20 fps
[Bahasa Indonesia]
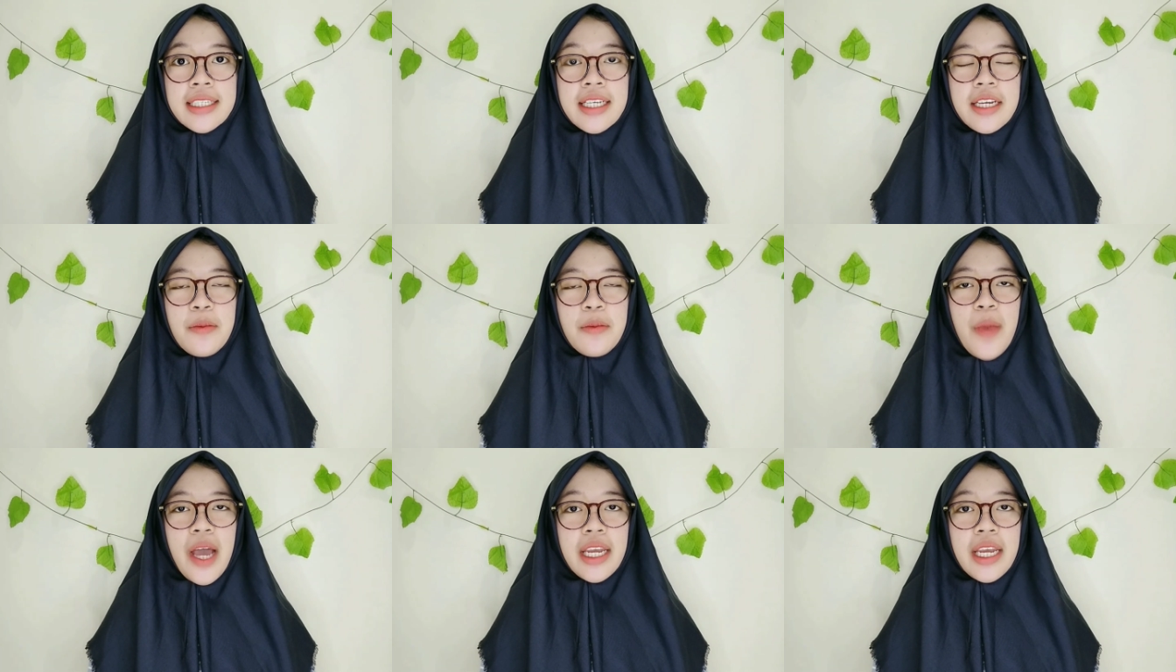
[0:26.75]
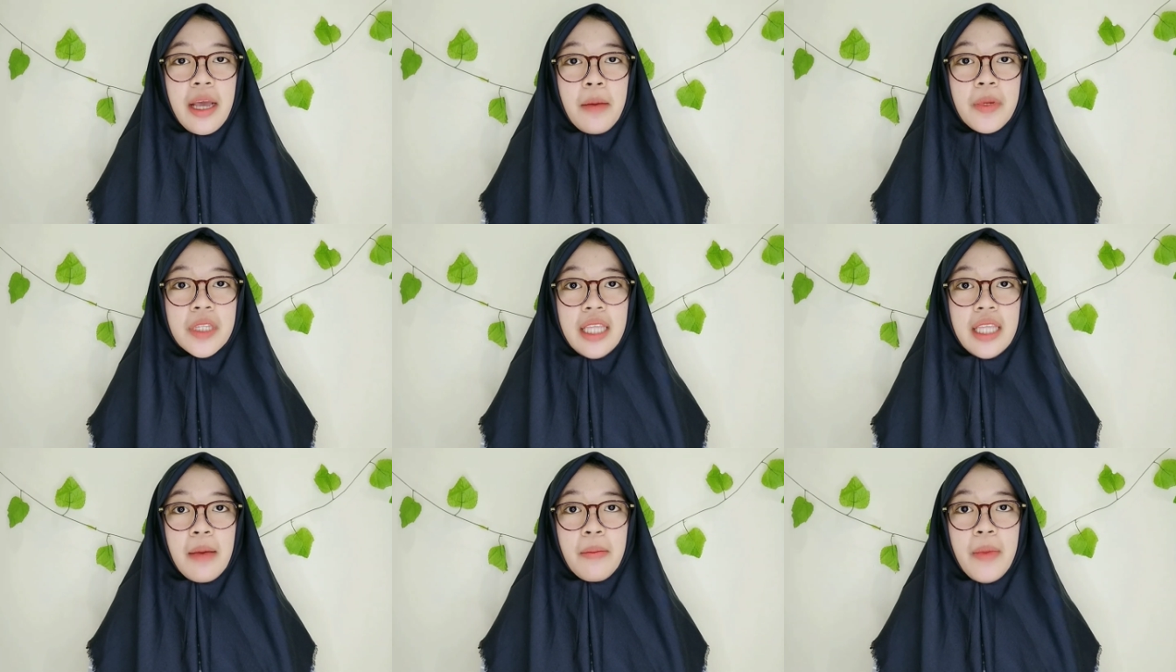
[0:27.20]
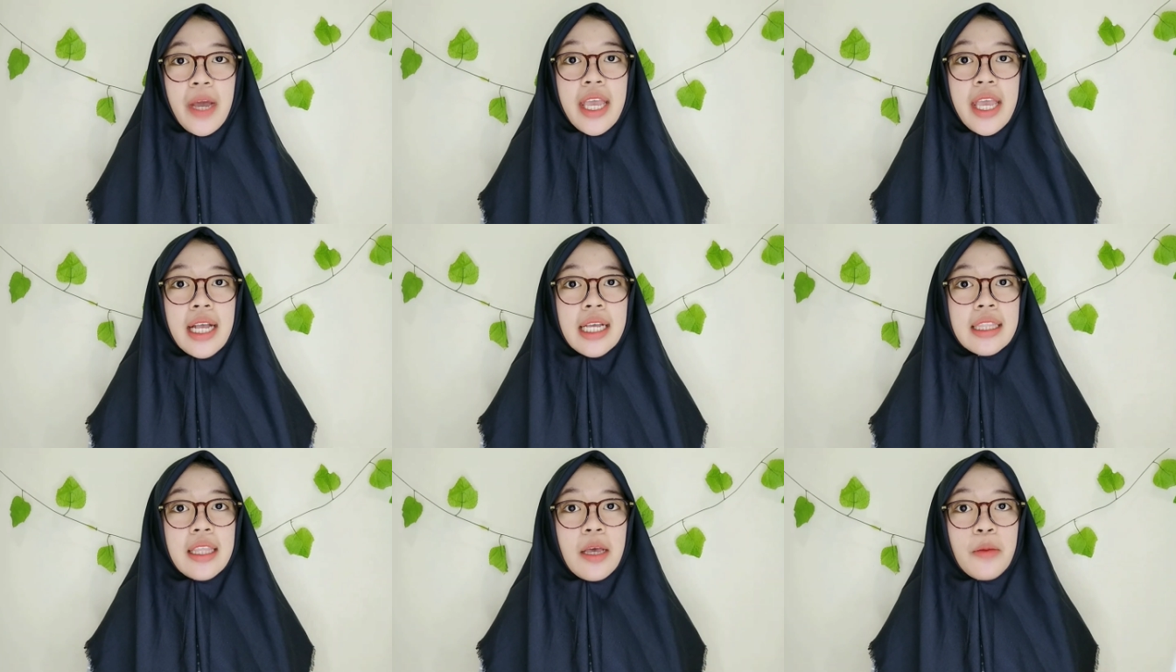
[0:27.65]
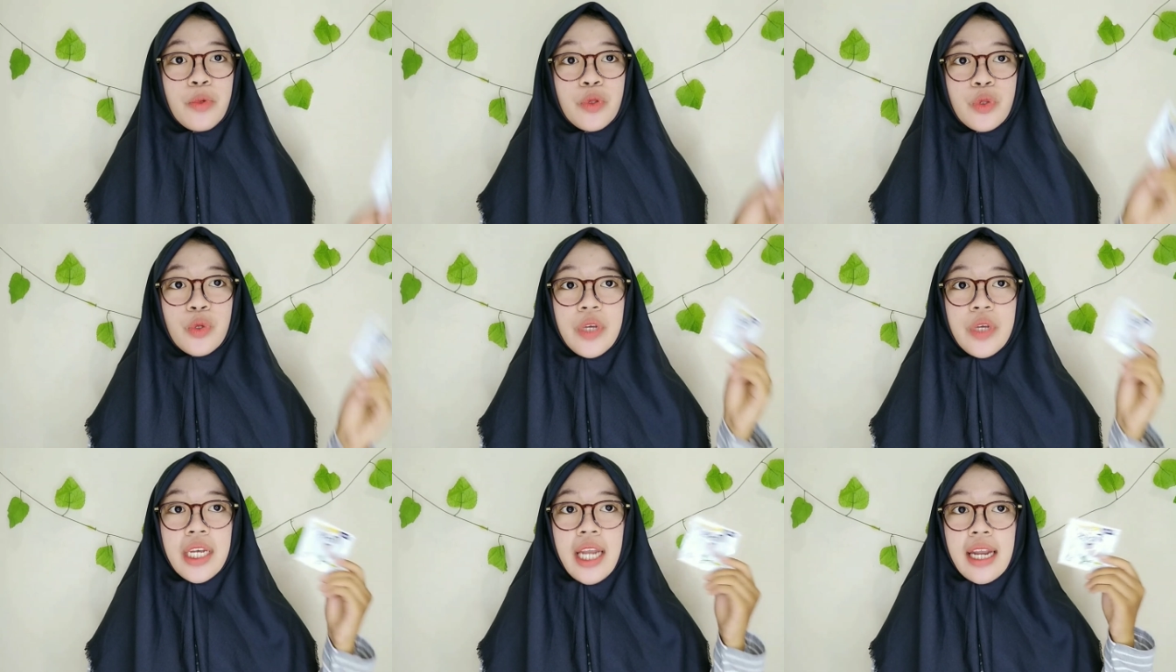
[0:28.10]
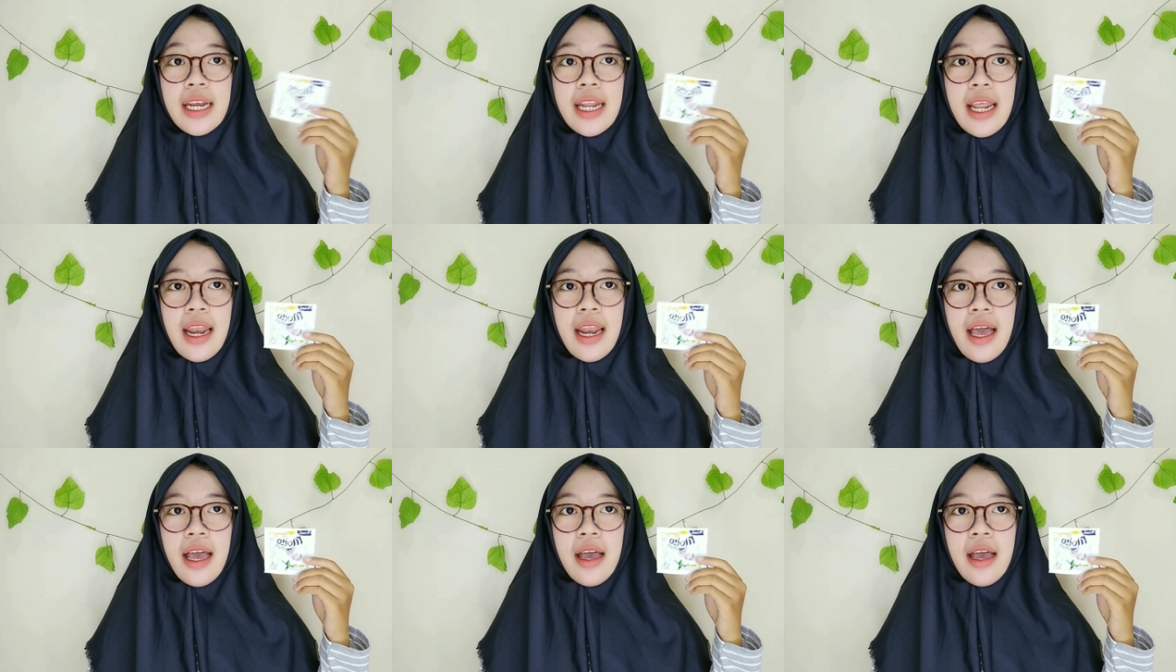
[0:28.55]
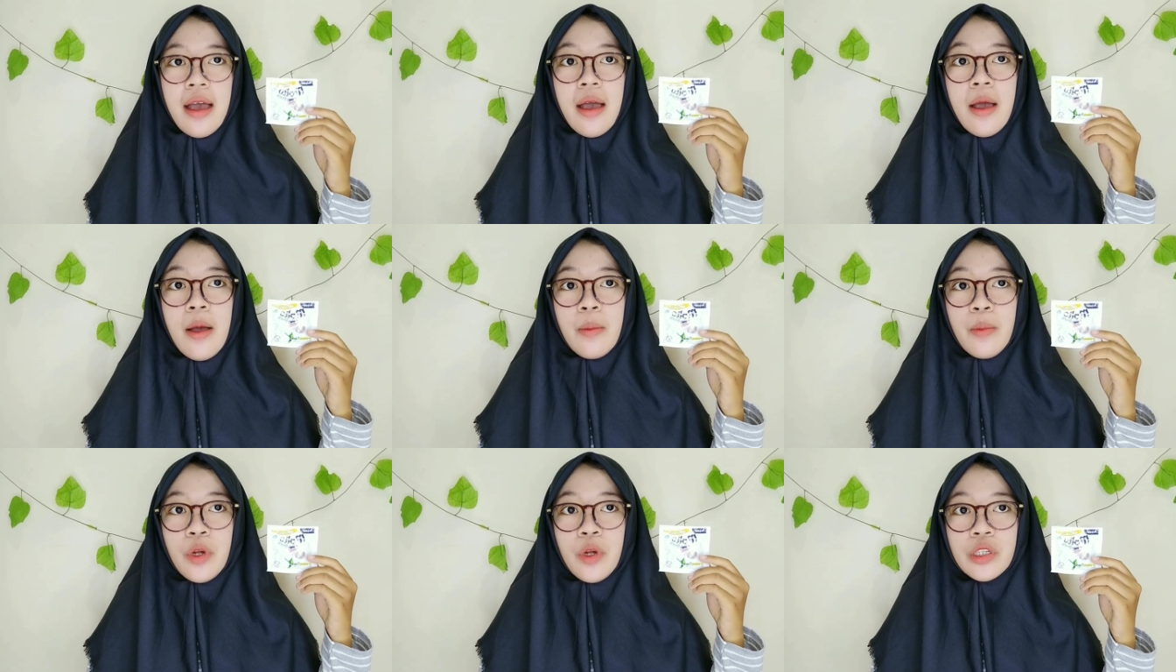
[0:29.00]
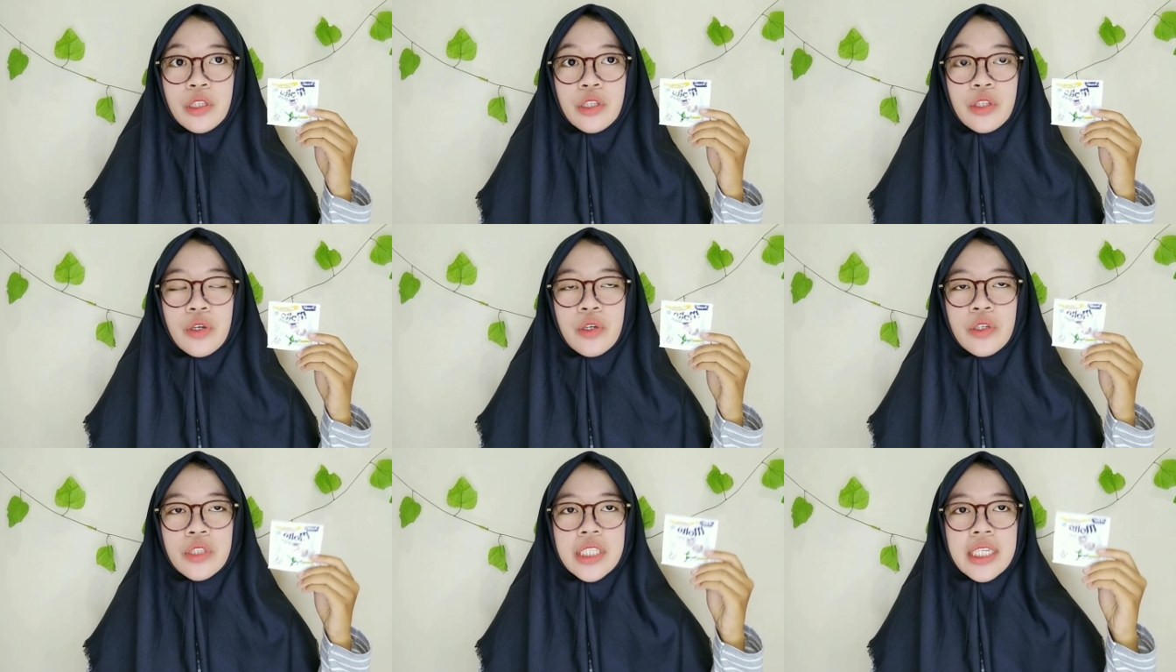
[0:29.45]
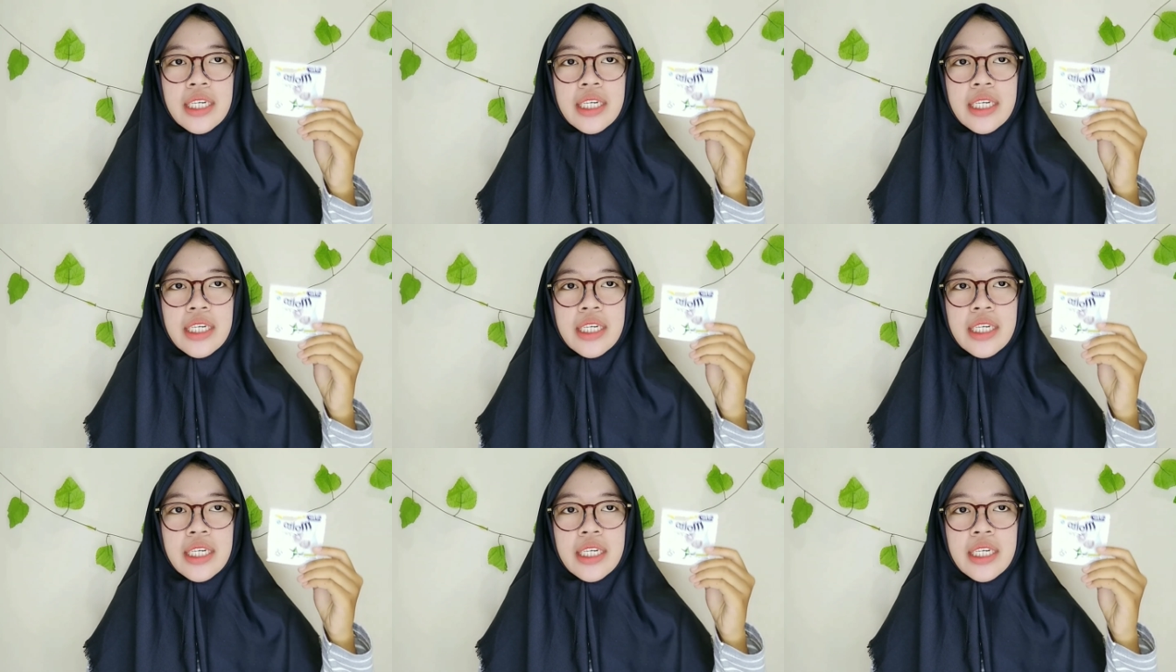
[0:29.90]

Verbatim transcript: Jadi bahan yang pertama yang kita butuhin adalah molto.